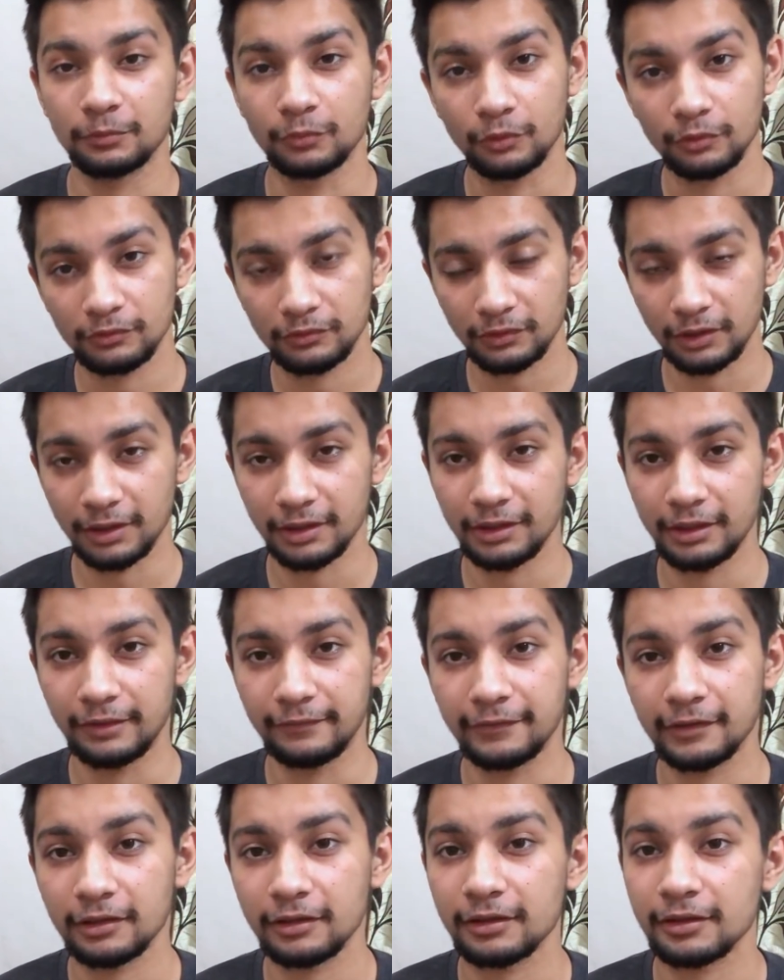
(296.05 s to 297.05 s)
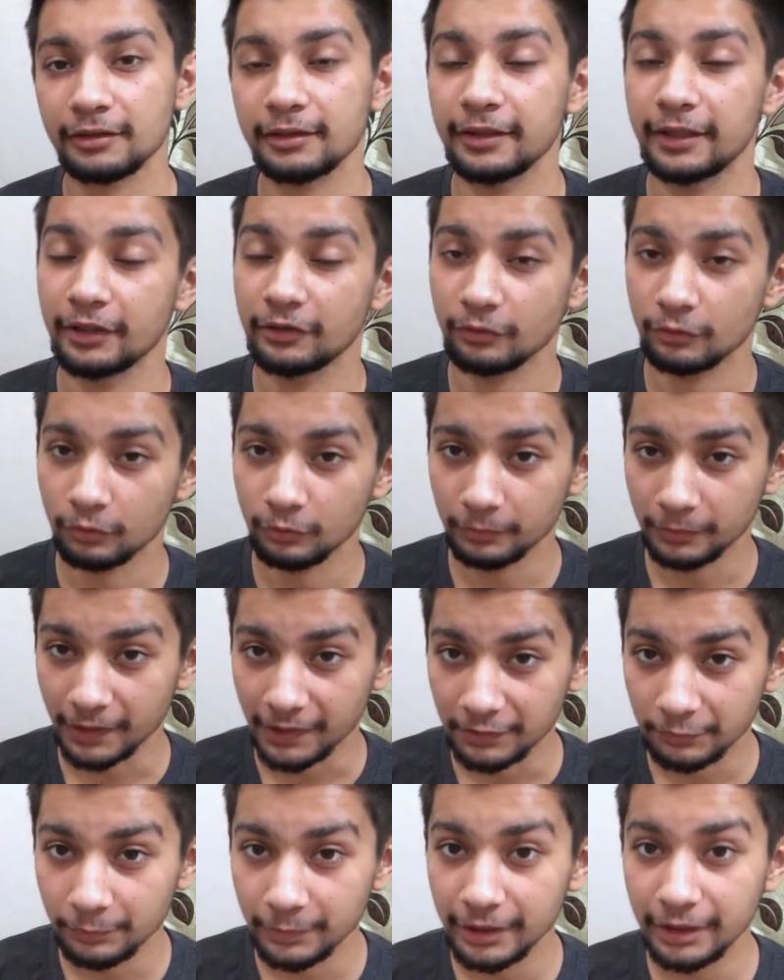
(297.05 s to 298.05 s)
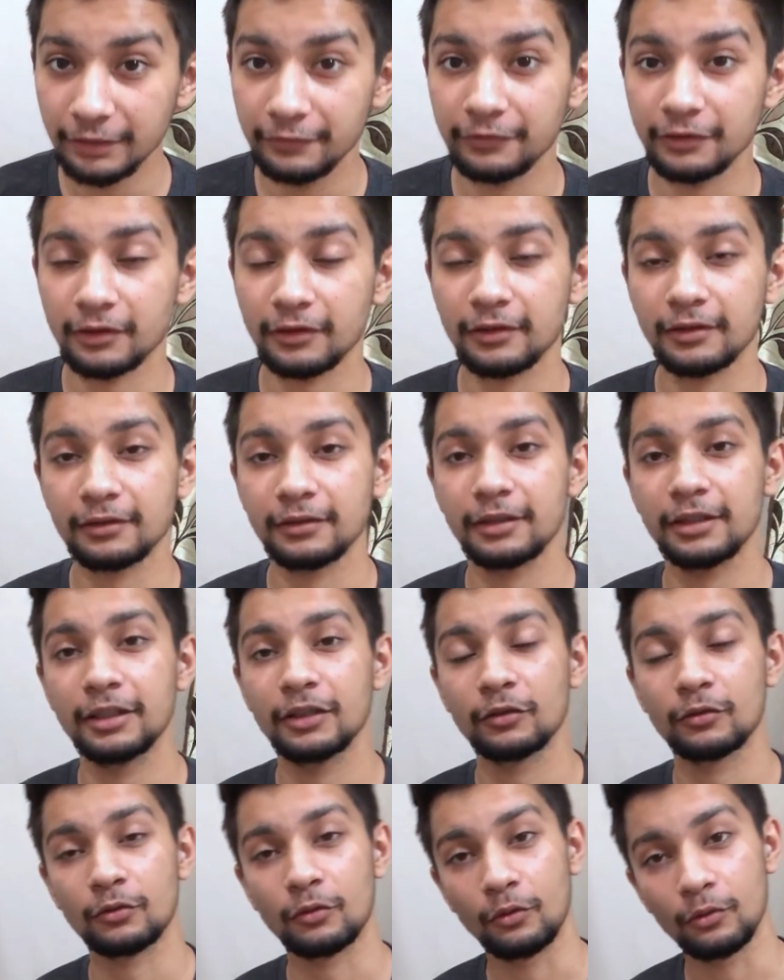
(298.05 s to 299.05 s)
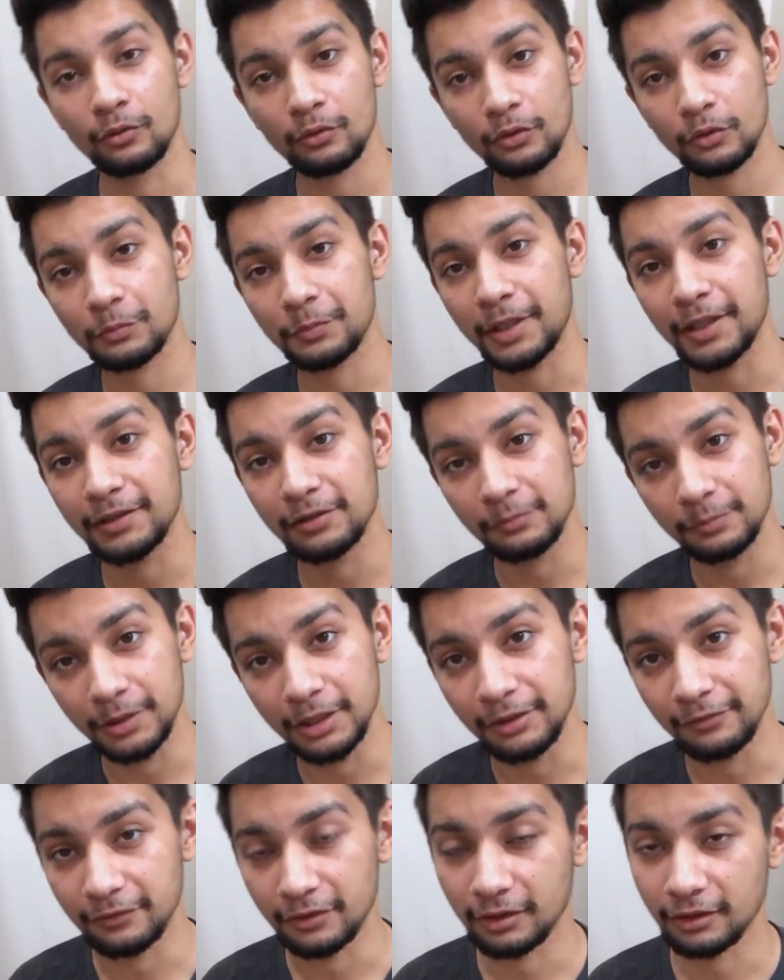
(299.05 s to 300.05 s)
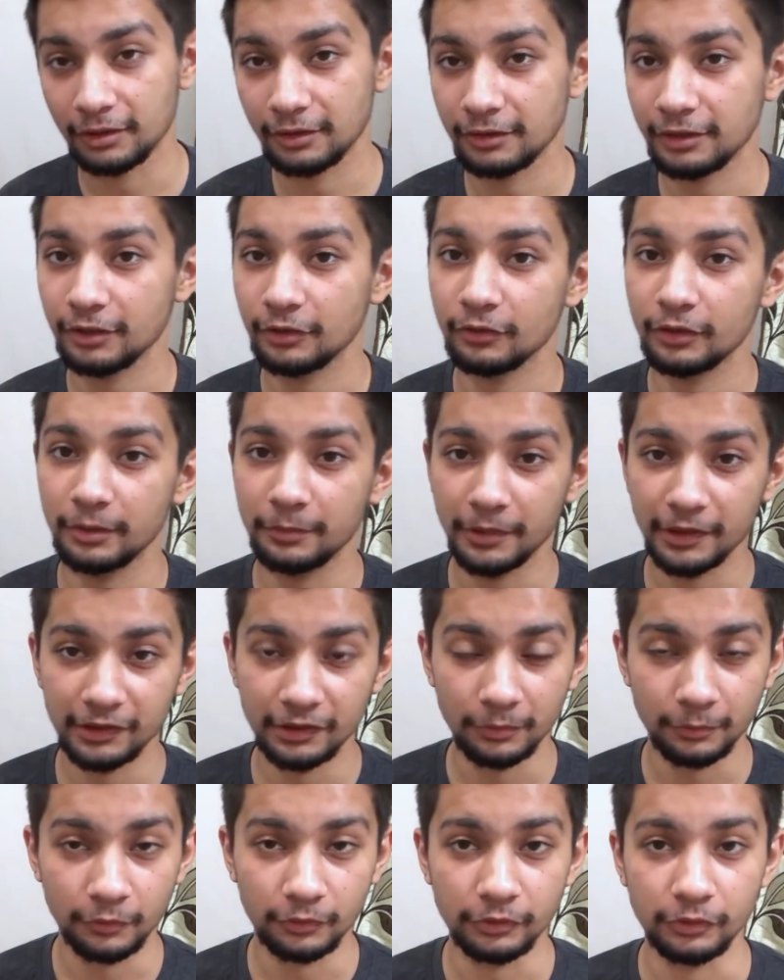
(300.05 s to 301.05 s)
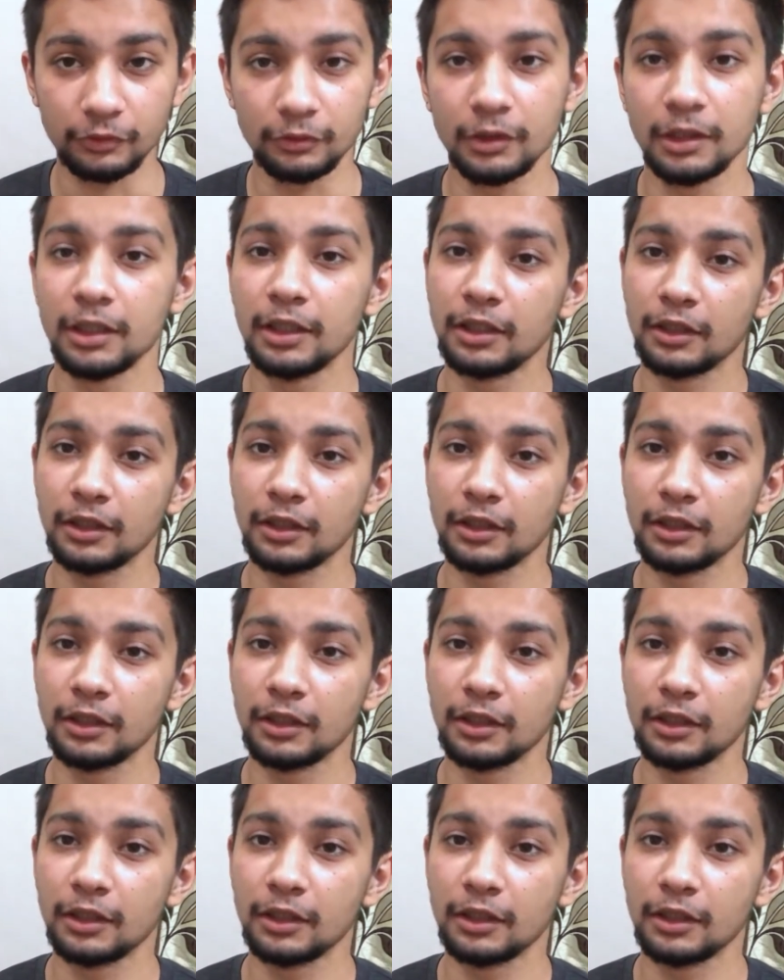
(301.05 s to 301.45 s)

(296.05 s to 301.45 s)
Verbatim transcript: बहुत सारी डिफर करती है एक शोरूम प्राइस भी डिफर करती है और ऑन रोड प्राइस भी डिफर करती है तो डिपेंड्स अपॉन यू